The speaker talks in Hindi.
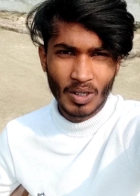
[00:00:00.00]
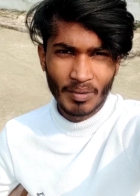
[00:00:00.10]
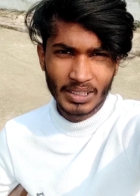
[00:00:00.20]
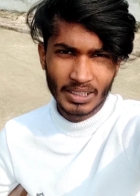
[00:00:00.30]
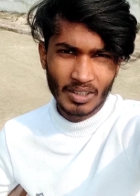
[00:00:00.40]

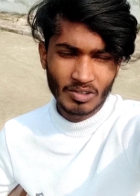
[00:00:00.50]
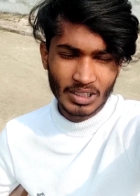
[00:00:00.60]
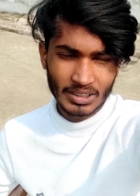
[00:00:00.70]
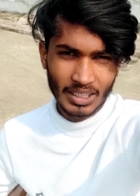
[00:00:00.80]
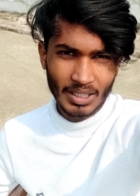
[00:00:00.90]
हमारे चैनल को
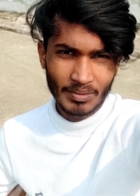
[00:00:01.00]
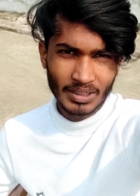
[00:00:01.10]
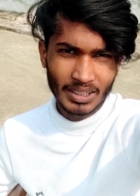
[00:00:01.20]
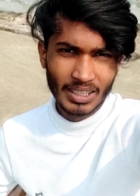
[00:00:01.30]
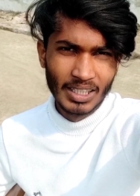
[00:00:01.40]
सब्सक्राइब
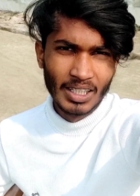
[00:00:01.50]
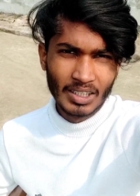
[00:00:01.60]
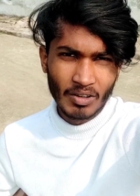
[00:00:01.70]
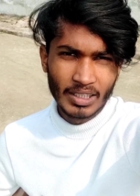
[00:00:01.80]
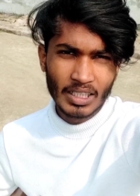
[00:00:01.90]
करिए
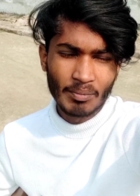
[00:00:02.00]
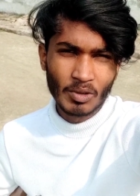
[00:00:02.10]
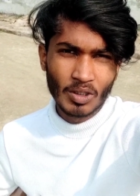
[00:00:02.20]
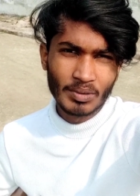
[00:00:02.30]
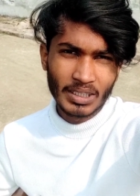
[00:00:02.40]
तो गाइज आप
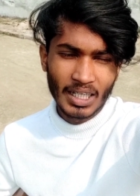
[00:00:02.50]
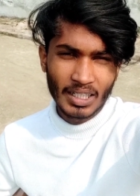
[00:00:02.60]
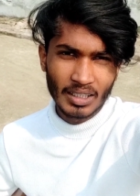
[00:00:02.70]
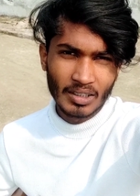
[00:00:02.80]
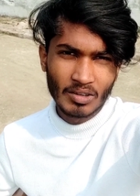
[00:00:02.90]
लोग अभी क्या
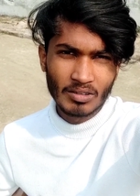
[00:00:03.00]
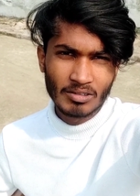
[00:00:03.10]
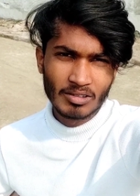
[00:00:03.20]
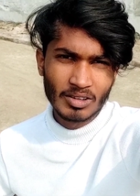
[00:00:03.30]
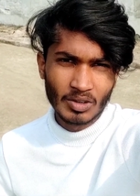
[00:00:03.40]
कर रहे हो
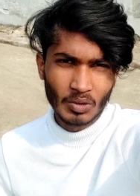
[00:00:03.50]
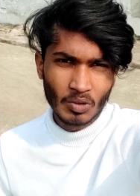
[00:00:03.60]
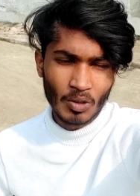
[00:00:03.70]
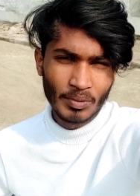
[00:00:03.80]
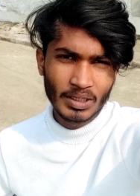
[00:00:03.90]
तो
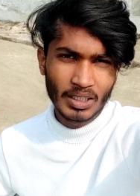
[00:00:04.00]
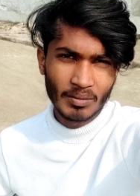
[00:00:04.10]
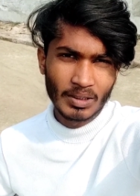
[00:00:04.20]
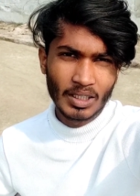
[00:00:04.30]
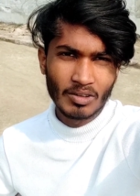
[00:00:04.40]
कमेंट करके
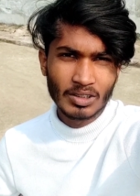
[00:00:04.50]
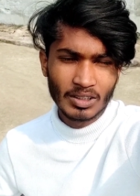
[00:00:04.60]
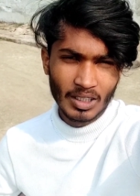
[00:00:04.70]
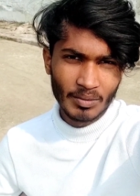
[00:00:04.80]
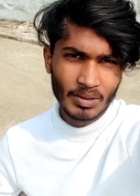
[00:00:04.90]
बताओ तो
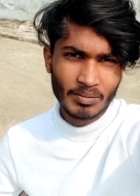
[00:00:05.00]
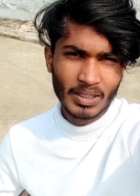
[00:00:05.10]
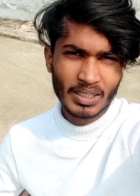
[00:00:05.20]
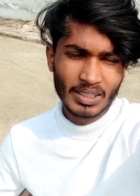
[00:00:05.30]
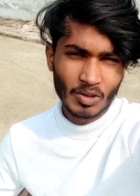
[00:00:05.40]
अभी
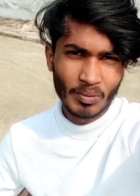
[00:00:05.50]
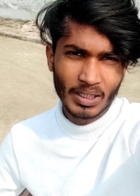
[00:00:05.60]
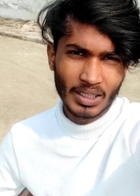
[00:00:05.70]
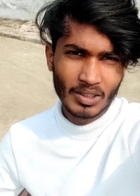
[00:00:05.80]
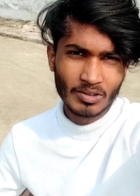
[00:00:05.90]
मैं तो
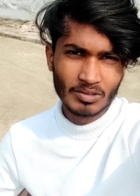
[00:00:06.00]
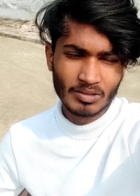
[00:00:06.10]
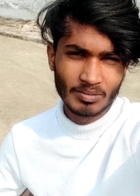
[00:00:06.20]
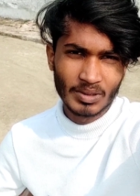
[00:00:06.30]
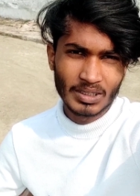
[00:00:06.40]
बैठा हूँ
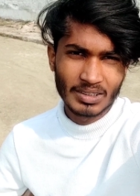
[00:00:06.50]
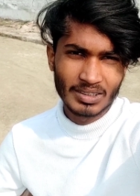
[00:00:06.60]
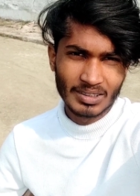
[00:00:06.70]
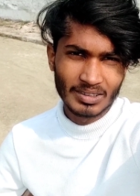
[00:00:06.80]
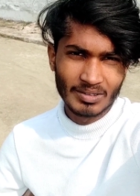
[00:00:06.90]
बस
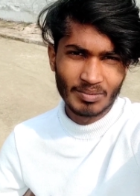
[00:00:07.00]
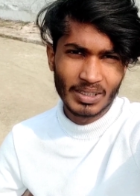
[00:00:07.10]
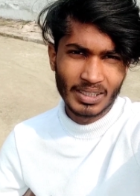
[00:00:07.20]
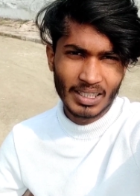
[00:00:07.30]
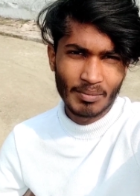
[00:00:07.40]

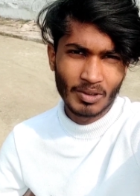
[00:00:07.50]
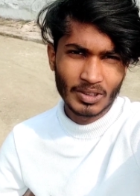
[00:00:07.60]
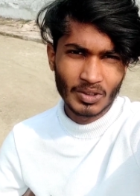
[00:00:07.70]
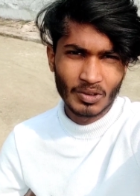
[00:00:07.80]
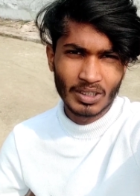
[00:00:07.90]
मिलते हैं आप लोग से
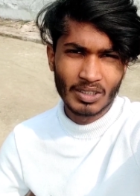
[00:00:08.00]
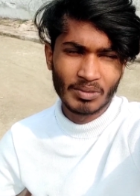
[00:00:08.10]
थोड़ी देर